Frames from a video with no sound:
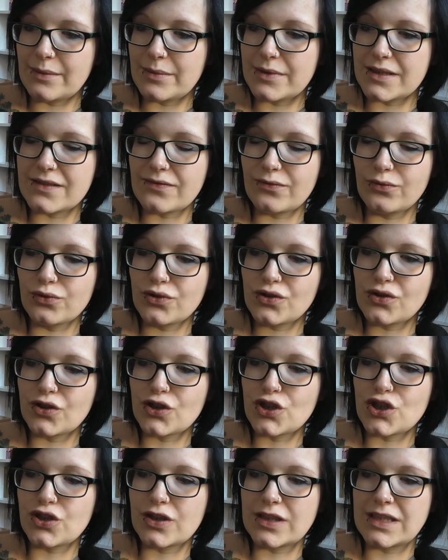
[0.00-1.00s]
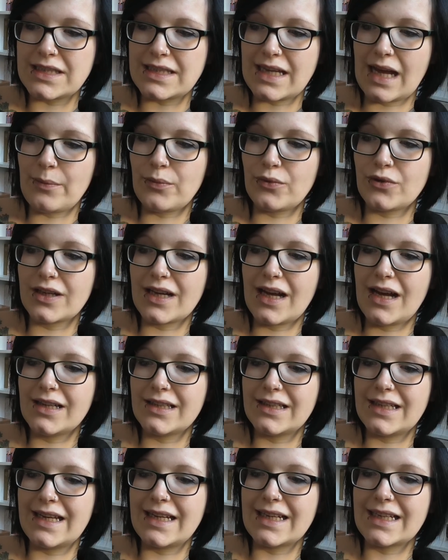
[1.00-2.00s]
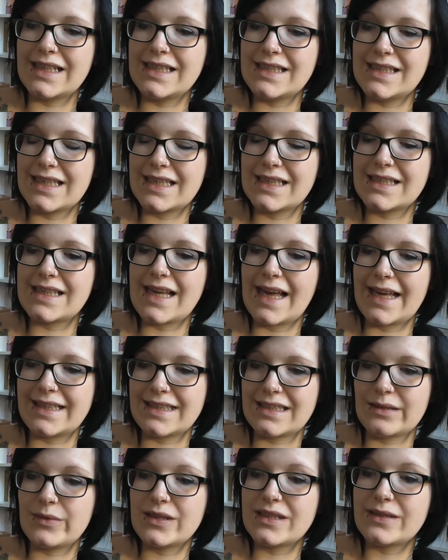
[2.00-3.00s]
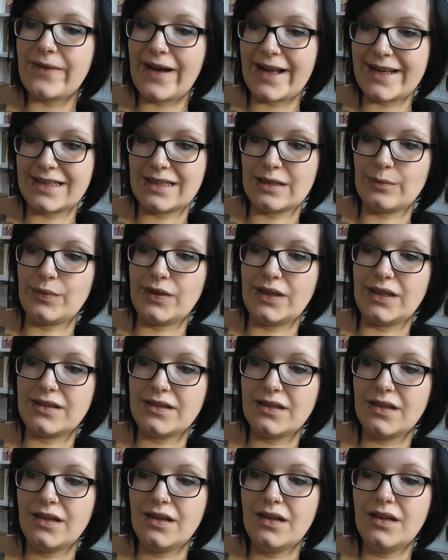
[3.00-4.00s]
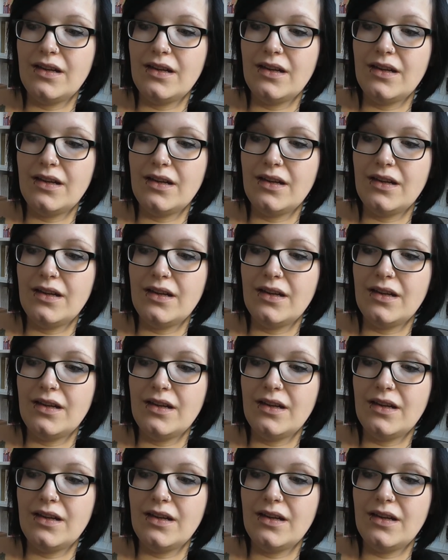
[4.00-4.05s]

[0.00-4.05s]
aber das Flugzeug stürzt ab und kracht in ein riesiges, einsames Waldgebiet.